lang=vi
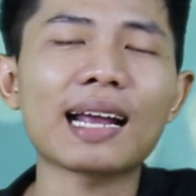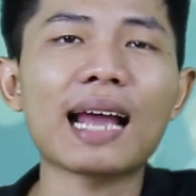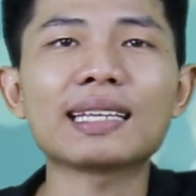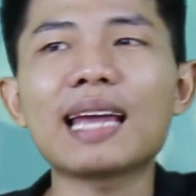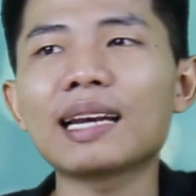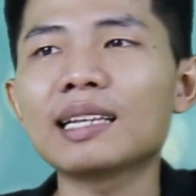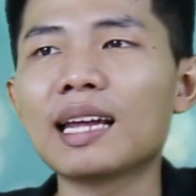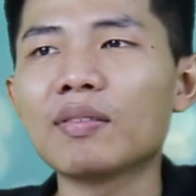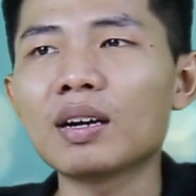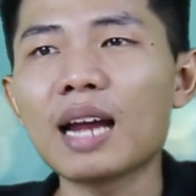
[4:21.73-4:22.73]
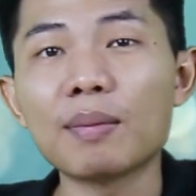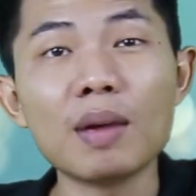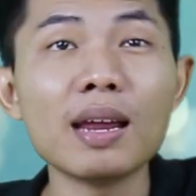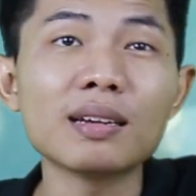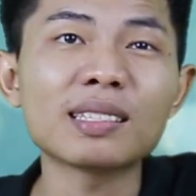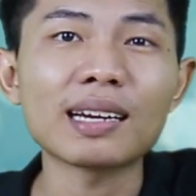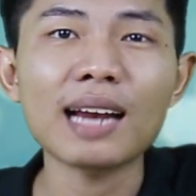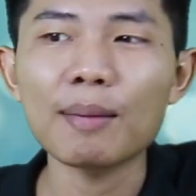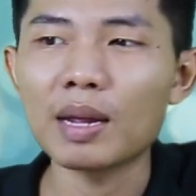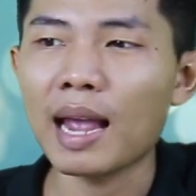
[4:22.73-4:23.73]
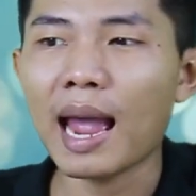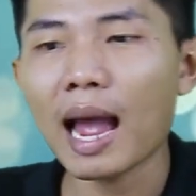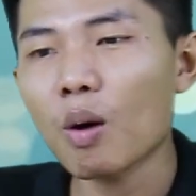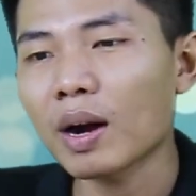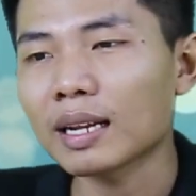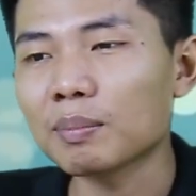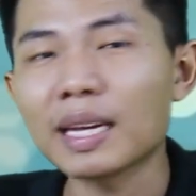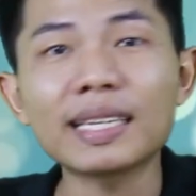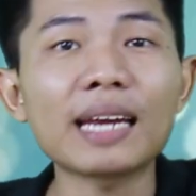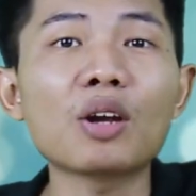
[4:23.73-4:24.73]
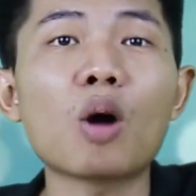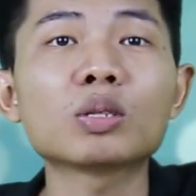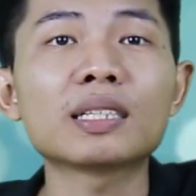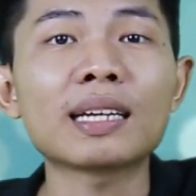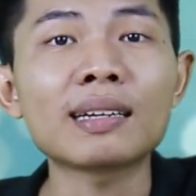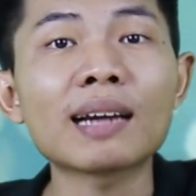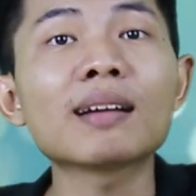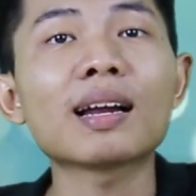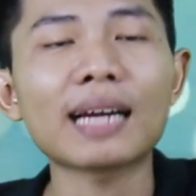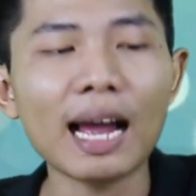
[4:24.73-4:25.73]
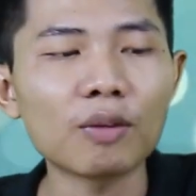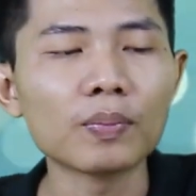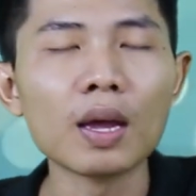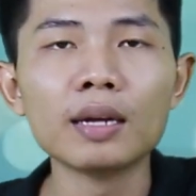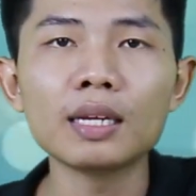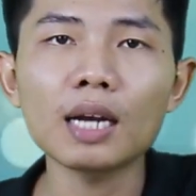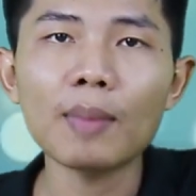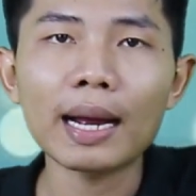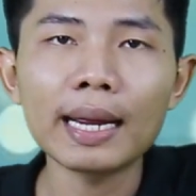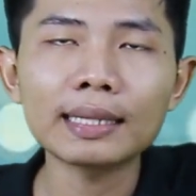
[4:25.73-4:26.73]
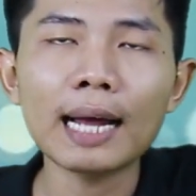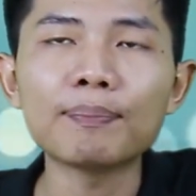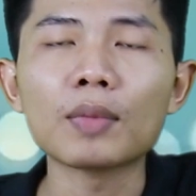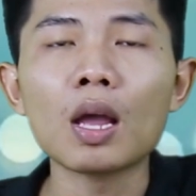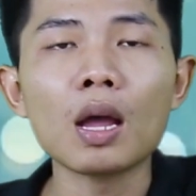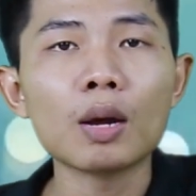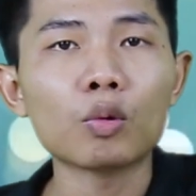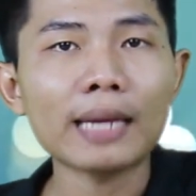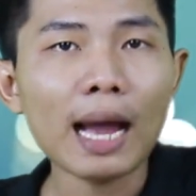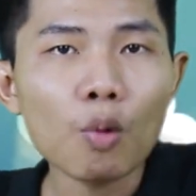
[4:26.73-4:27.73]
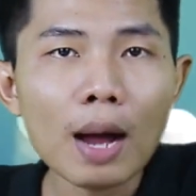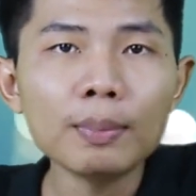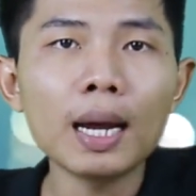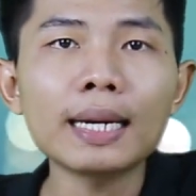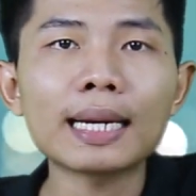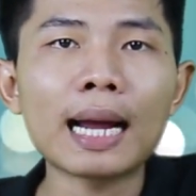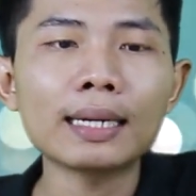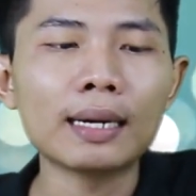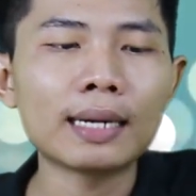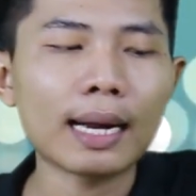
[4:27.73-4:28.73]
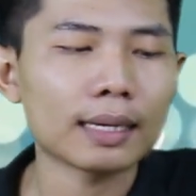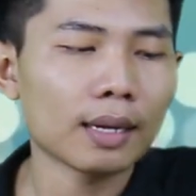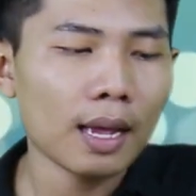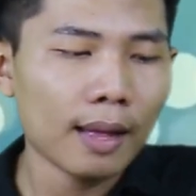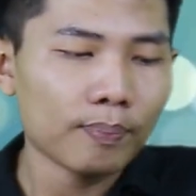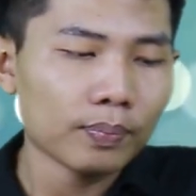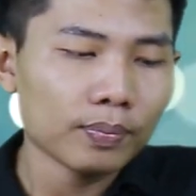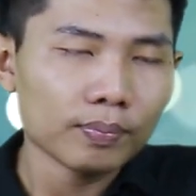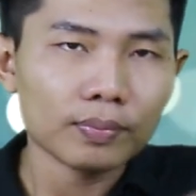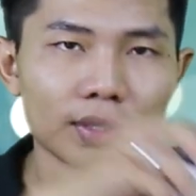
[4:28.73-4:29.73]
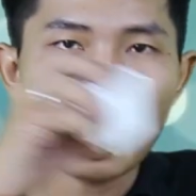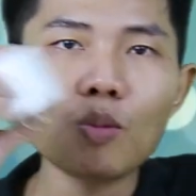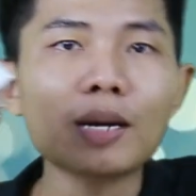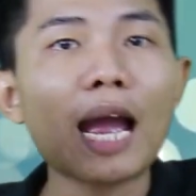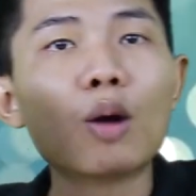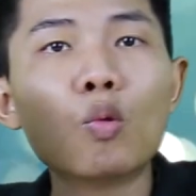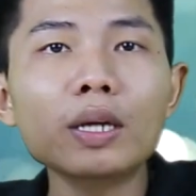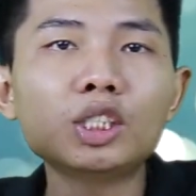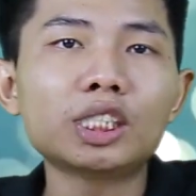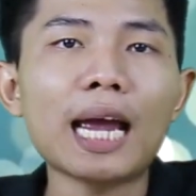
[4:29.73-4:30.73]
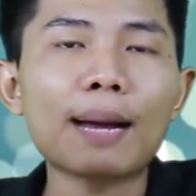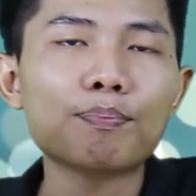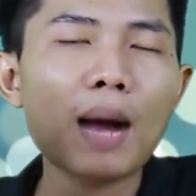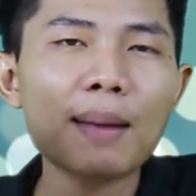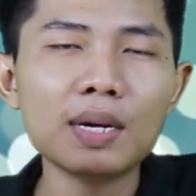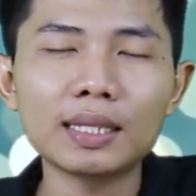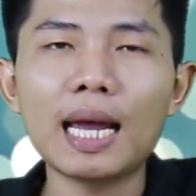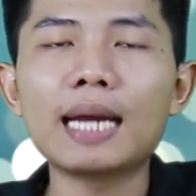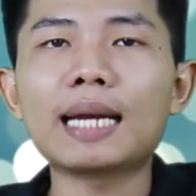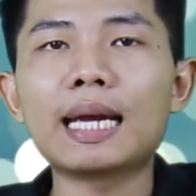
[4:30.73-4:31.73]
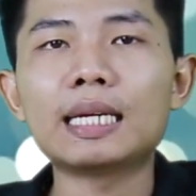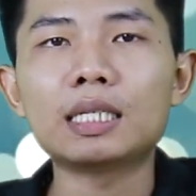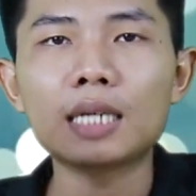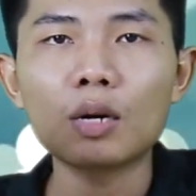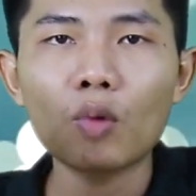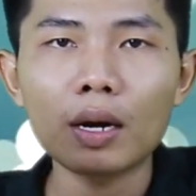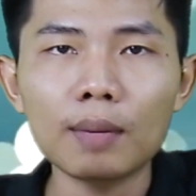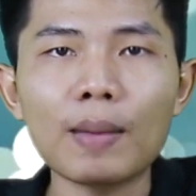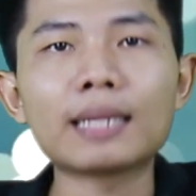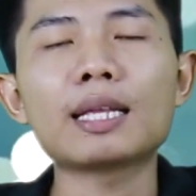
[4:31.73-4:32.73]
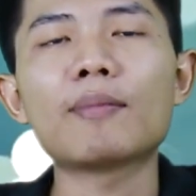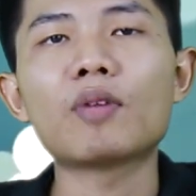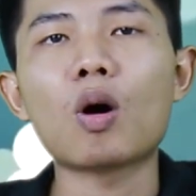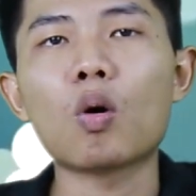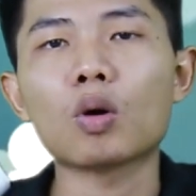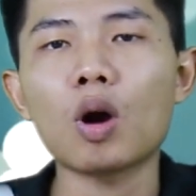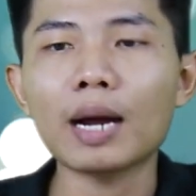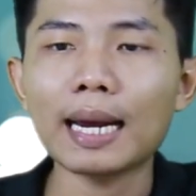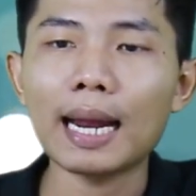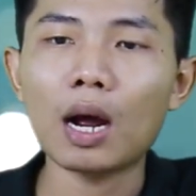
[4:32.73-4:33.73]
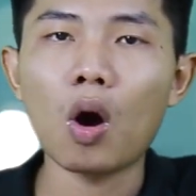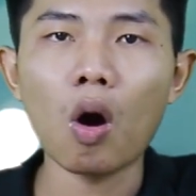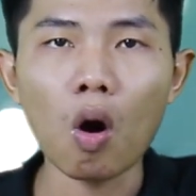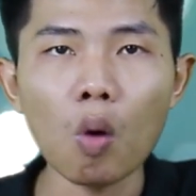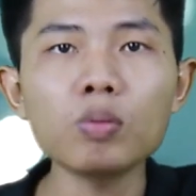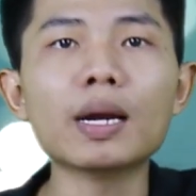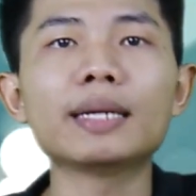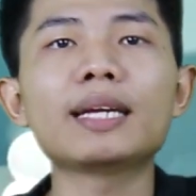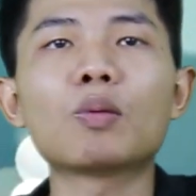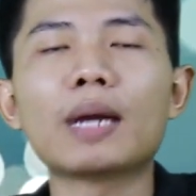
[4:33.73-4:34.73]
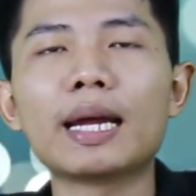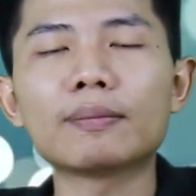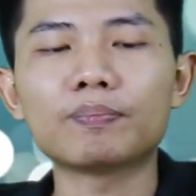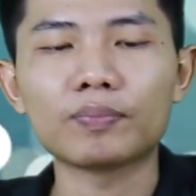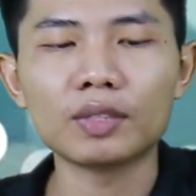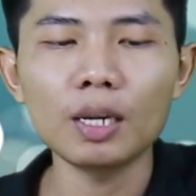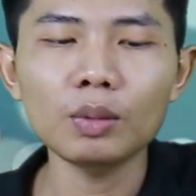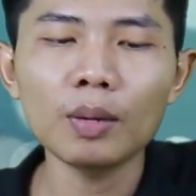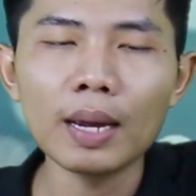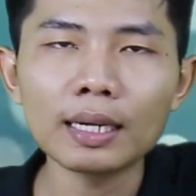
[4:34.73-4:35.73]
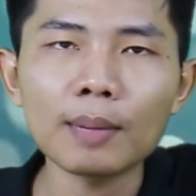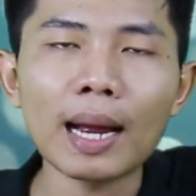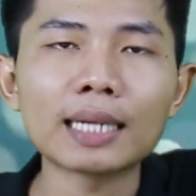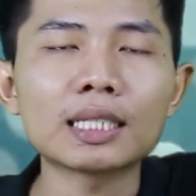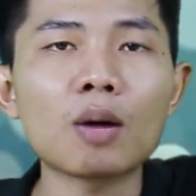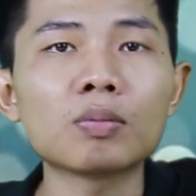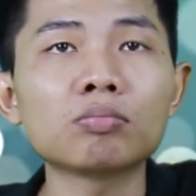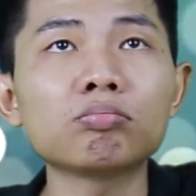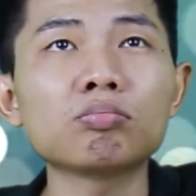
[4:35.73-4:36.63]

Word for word: càng nhanh thì vấn đề pin xảy ra bị hao hay thậm chí cháy nổ sẽ xảy ra rất là cao. Nhưng các bạn yên tâm, nhà OnePlus đã khẳng định rằng công nghệ quét chạc 30T này trên OnePlus 7T Pro có khả năng ổn định dòng điện, giúp cho pin các bạn xong